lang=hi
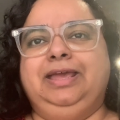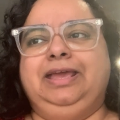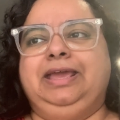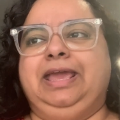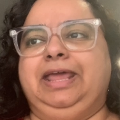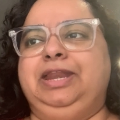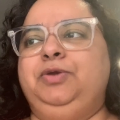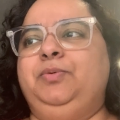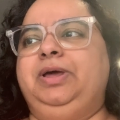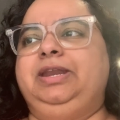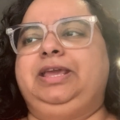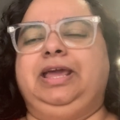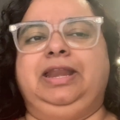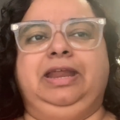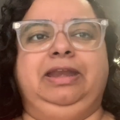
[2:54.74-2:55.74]
anyone
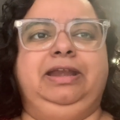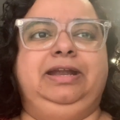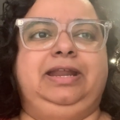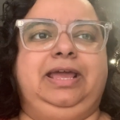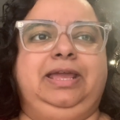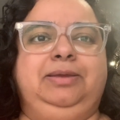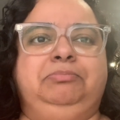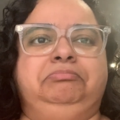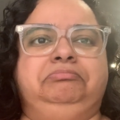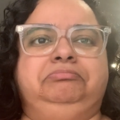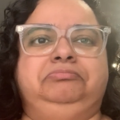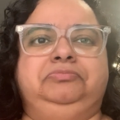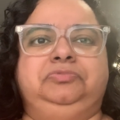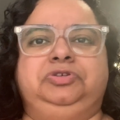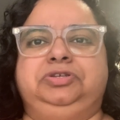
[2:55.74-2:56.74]
can any time
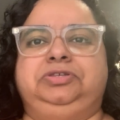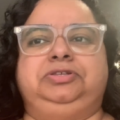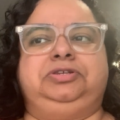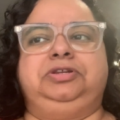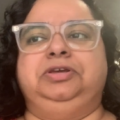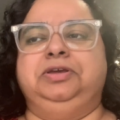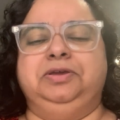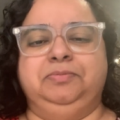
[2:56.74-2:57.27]
just